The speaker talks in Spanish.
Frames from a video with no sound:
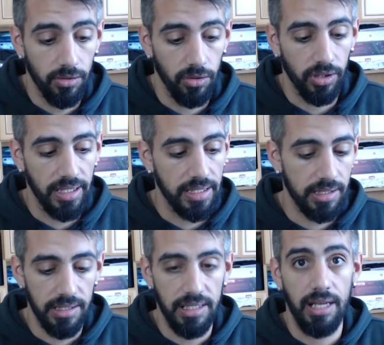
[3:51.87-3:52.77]
con lo que
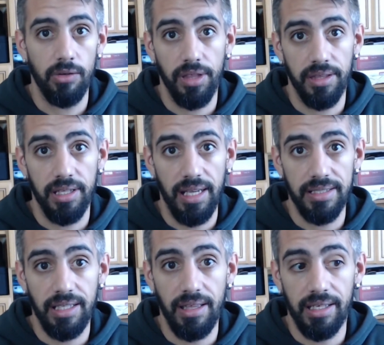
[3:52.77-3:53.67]
es la lucecita
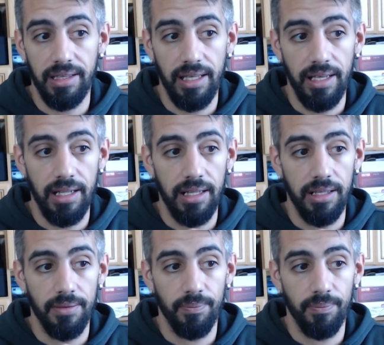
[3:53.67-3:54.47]
esta de aquí del,